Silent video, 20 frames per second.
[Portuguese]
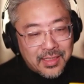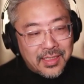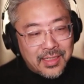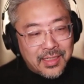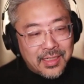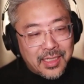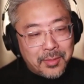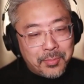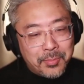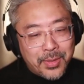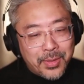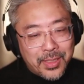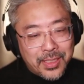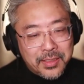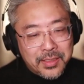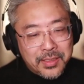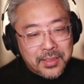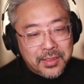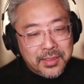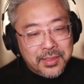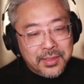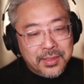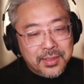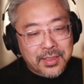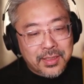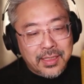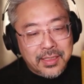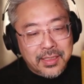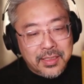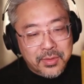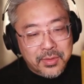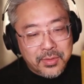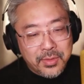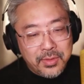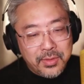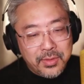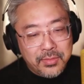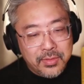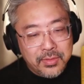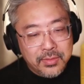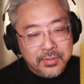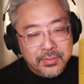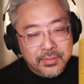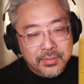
a parte de trás do livro.